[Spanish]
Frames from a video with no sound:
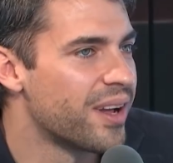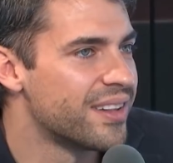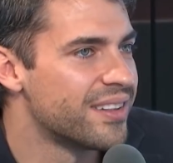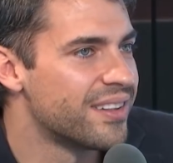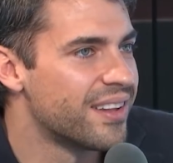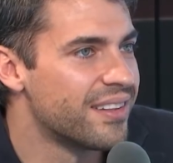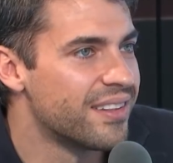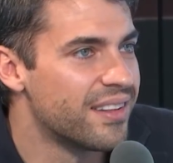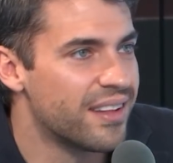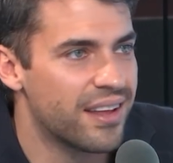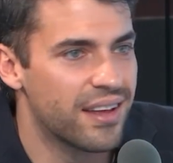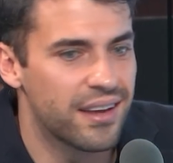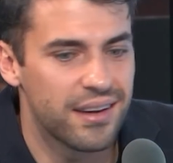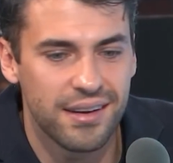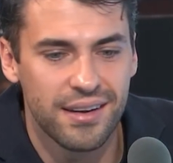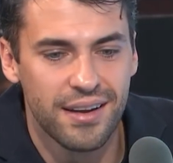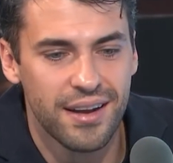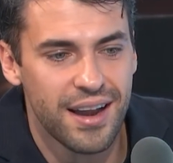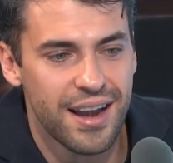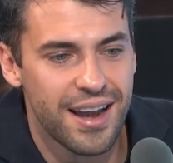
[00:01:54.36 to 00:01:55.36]
A
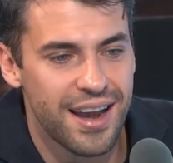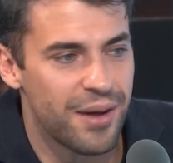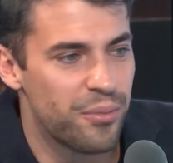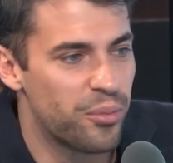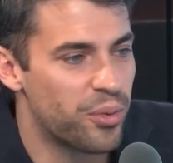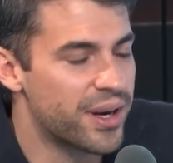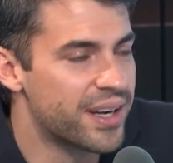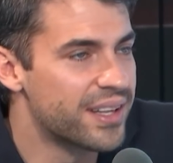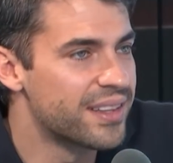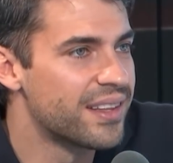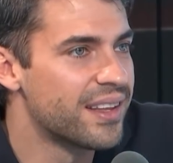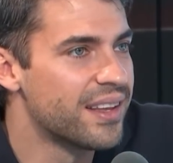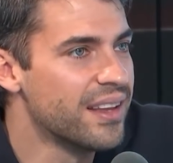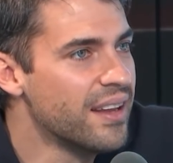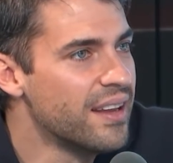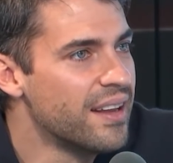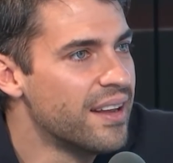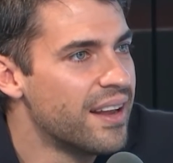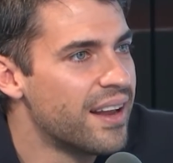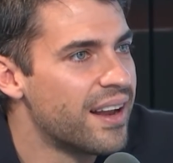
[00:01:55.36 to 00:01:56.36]
entender la
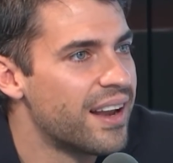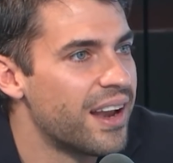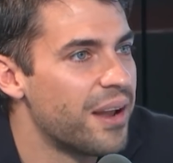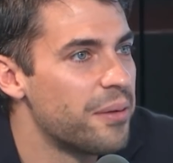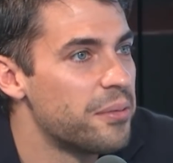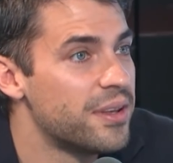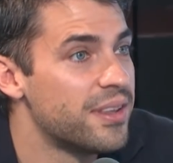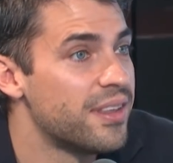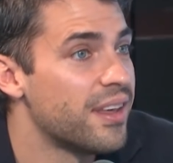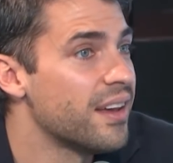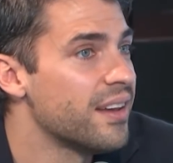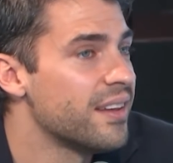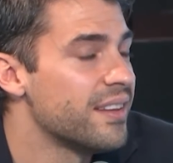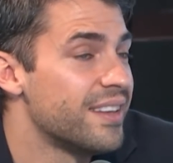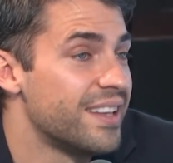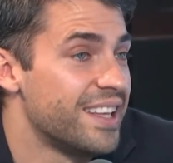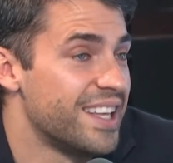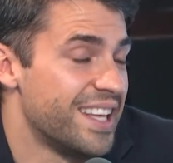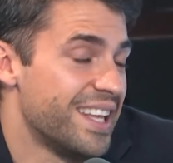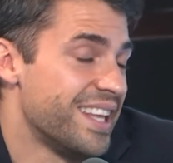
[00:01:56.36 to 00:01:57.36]
muerte, la vida
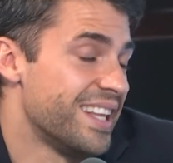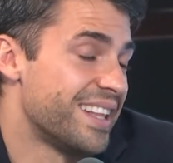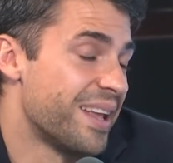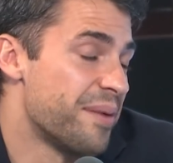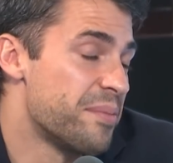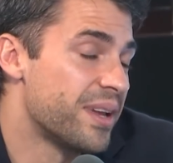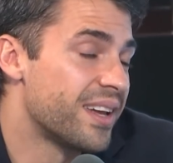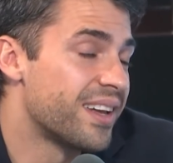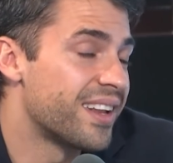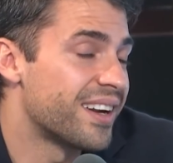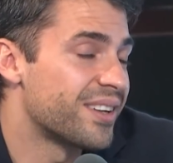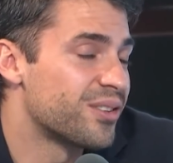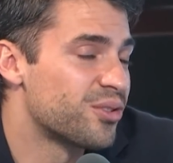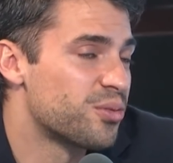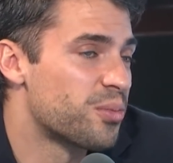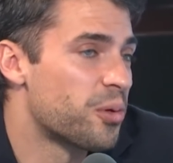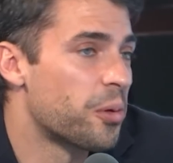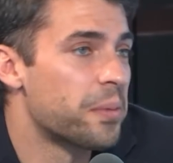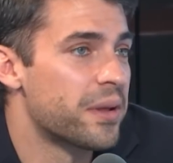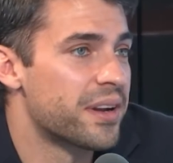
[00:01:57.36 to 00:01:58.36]
y, también crear
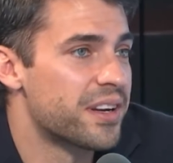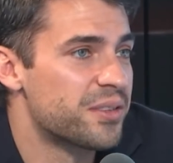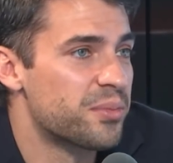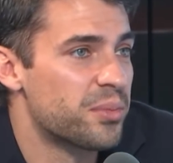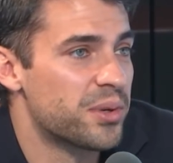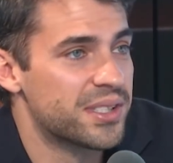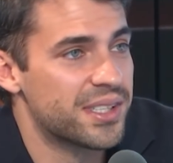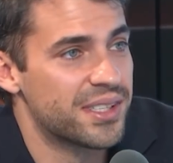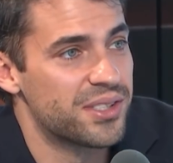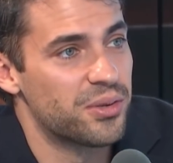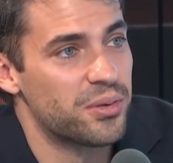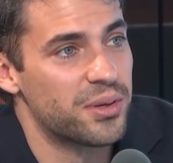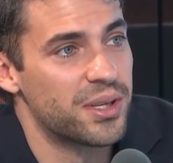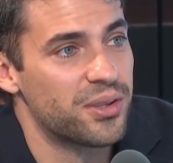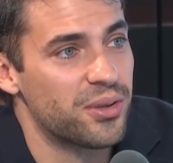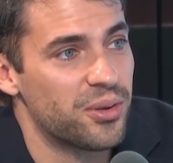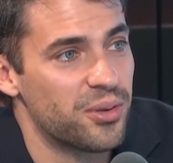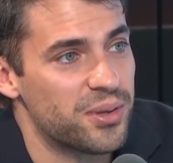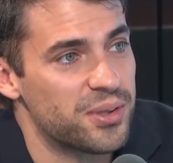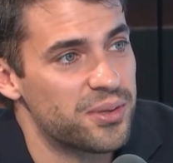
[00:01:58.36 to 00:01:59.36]
tus propias respuestas
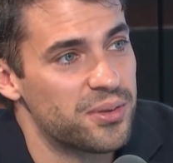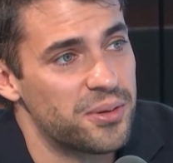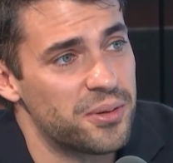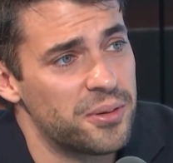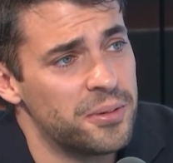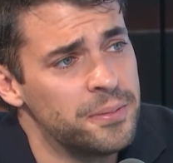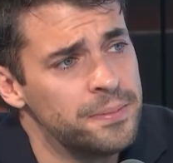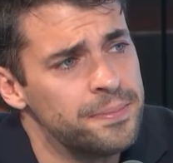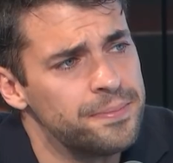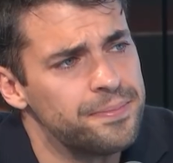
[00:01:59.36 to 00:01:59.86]
sobre todo eso, ¿no?